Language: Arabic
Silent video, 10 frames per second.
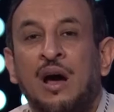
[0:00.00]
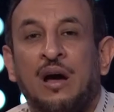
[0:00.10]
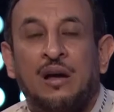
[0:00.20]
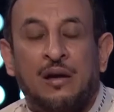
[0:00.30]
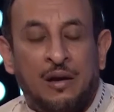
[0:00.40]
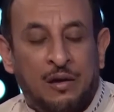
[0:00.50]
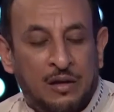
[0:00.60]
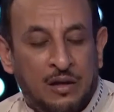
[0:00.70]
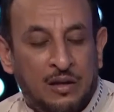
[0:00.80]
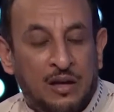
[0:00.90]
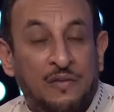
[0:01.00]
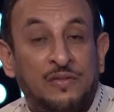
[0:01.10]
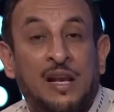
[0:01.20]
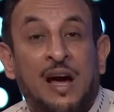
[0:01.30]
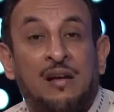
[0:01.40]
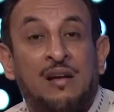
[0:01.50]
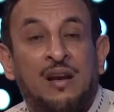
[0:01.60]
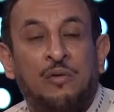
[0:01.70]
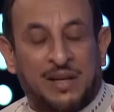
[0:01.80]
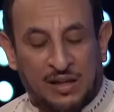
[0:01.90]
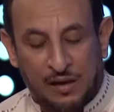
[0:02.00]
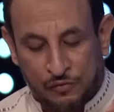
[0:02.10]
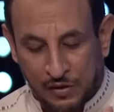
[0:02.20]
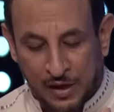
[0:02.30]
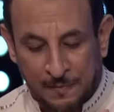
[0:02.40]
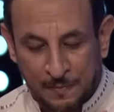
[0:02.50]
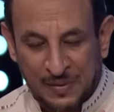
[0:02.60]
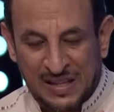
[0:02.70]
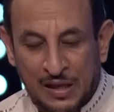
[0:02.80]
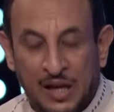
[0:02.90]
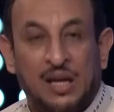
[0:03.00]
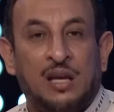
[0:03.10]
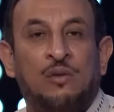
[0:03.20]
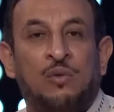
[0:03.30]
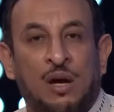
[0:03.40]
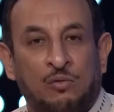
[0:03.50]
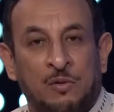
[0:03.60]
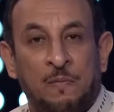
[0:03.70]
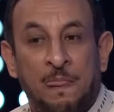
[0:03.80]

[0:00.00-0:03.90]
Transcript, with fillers: آه، لخفض الحرارة وخلافه يعني حلو قوي